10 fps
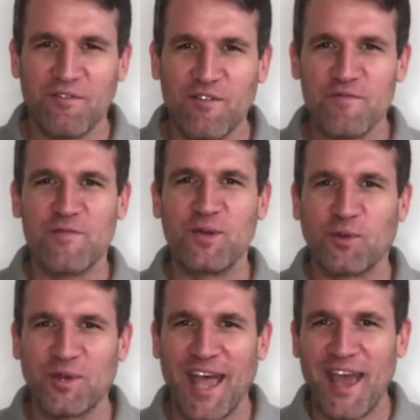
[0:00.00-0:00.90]
Fünf
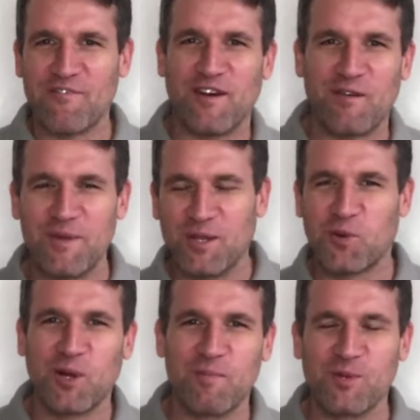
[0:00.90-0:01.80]
Minuten einfach mit
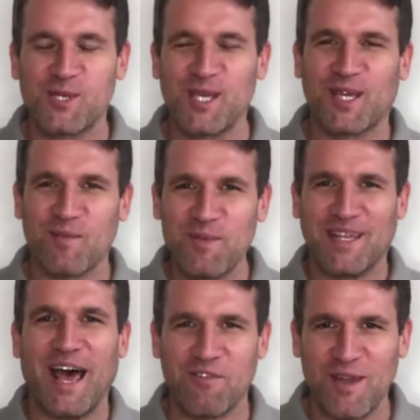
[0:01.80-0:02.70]
cooler Musik,
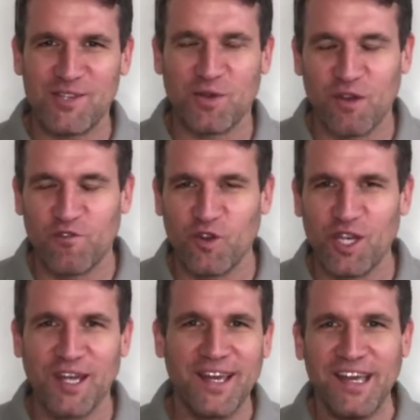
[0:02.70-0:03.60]
mit Anweisungen von
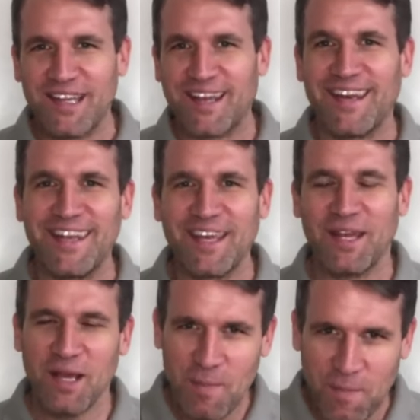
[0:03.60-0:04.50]
ihr trainieren,